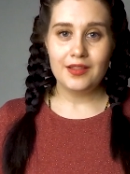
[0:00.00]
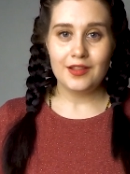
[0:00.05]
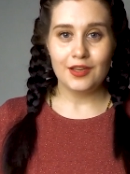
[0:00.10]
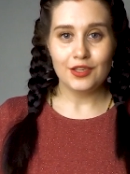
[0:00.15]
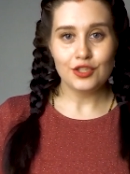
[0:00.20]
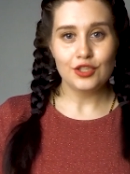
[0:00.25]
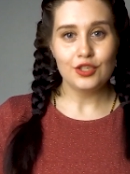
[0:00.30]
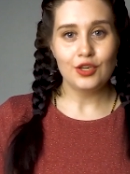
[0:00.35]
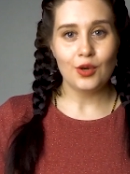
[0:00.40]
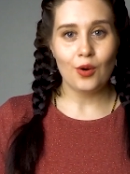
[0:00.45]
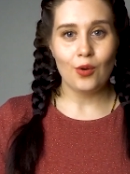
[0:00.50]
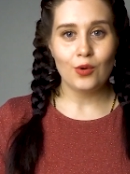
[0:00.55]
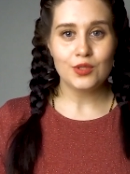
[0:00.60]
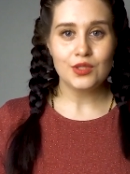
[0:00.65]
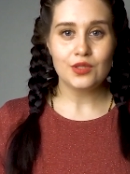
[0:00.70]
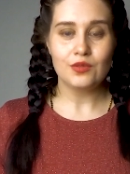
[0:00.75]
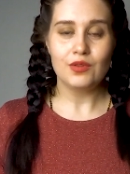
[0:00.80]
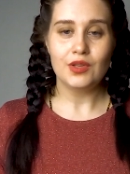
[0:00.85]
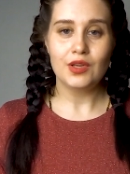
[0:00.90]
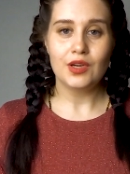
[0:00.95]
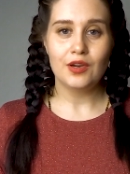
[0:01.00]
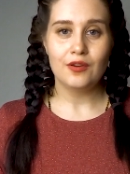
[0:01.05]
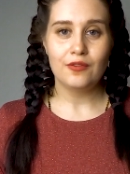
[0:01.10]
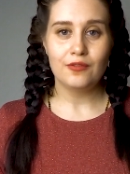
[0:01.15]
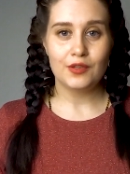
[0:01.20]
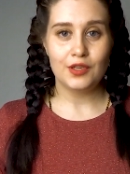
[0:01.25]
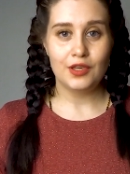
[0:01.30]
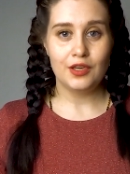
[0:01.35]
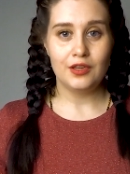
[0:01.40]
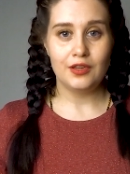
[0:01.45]
наших
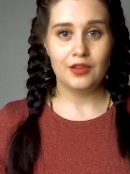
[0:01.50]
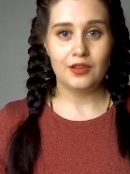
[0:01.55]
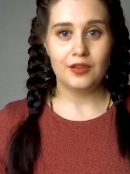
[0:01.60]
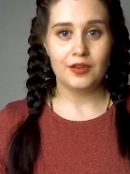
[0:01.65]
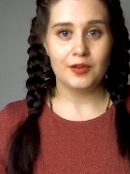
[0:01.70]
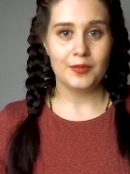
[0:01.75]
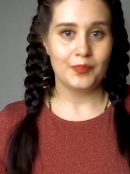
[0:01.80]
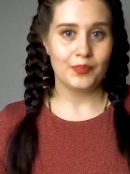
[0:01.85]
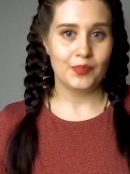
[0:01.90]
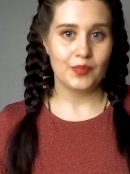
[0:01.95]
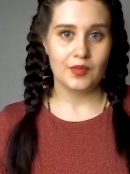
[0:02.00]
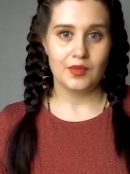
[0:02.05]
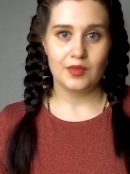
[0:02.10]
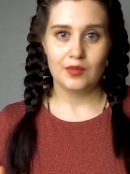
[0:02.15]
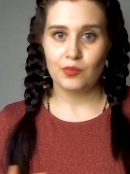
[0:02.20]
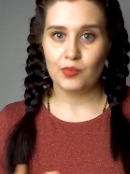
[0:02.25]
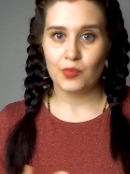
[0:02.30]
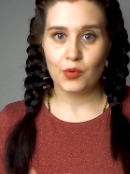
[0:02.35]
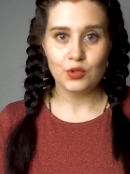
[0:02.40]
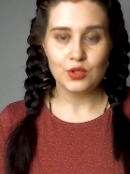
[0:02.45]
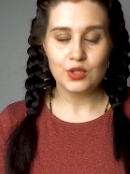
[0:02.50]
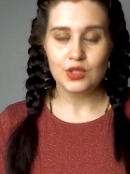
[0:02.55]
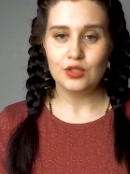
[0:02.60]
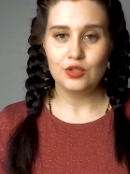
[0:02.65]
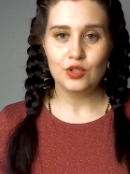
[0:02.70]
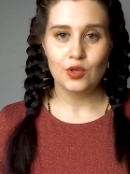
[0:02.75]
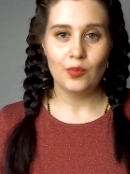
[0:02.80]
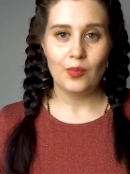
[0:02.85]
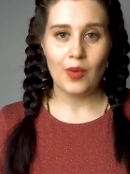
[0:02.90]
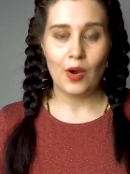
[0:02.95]
родственников или просто
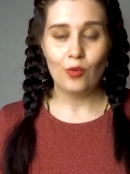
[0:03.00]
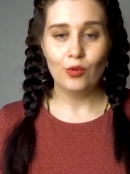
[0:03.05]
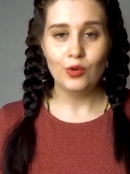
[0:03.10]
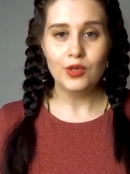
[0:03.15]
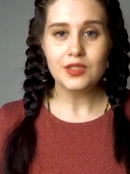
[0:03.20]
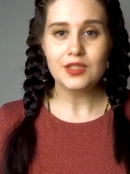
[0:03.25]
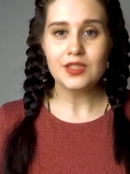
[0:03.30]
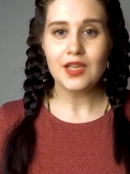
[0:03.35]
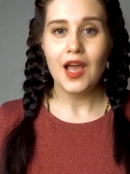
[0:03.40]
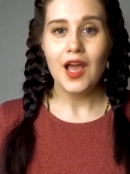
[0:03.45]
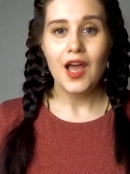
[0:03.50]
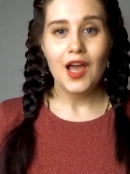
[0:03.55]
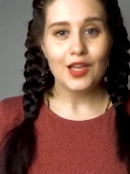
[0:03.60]
идем по улице,